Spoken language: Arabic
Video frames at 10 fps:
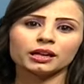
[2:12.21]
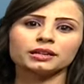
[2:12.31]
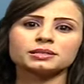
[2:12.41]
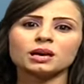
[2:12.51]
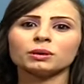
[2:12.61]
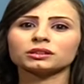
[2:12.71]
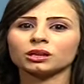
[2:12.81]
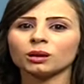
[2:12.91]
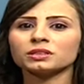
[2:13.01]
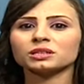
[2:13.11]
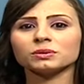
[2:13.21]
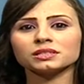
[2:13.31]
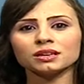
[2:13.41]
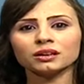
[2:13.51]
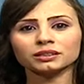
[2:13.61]
إلزام الطلبة
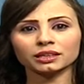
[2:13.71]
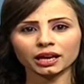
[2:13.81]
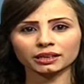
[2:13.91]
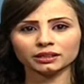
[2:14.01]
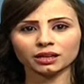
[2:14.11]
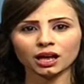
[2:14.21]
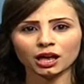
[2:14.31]
بزيارة الخليل